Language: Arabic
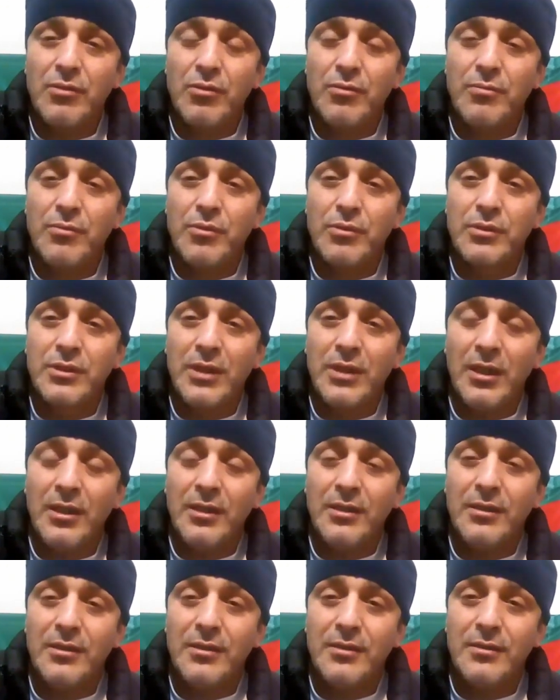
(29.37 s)
امور
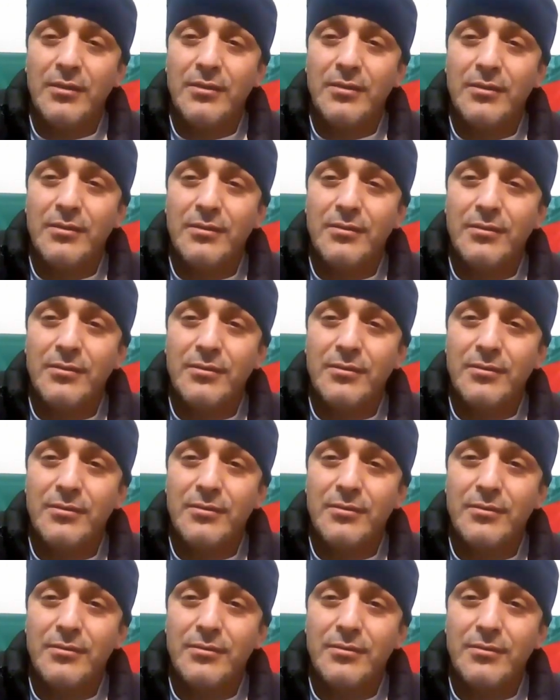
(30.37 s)
تاع
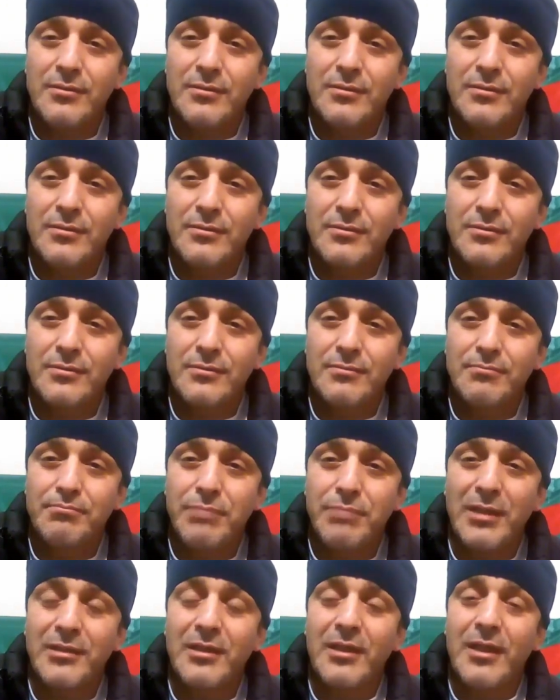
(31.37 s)
آه،
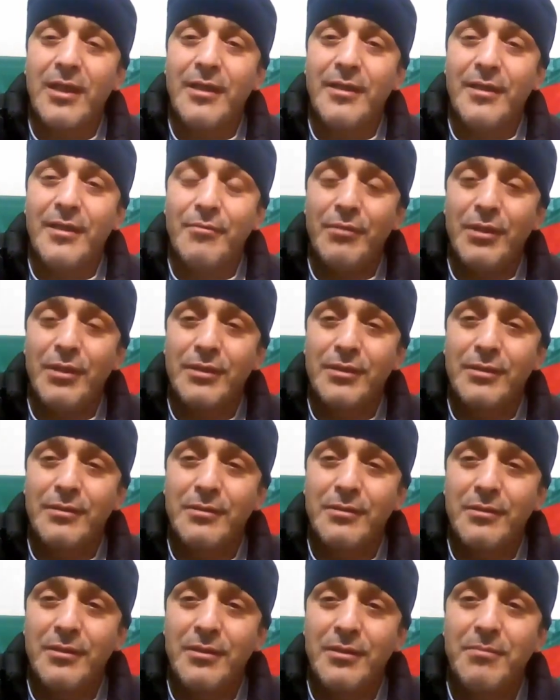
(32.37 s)
بعض القنوات
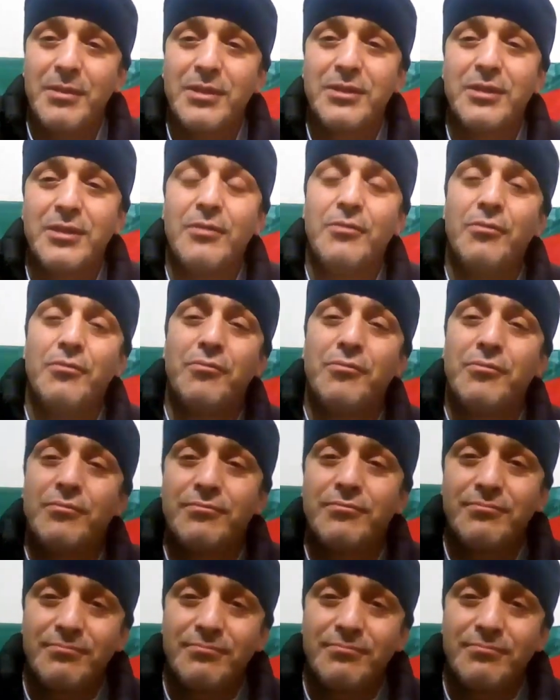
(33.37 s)
اللي مازالوا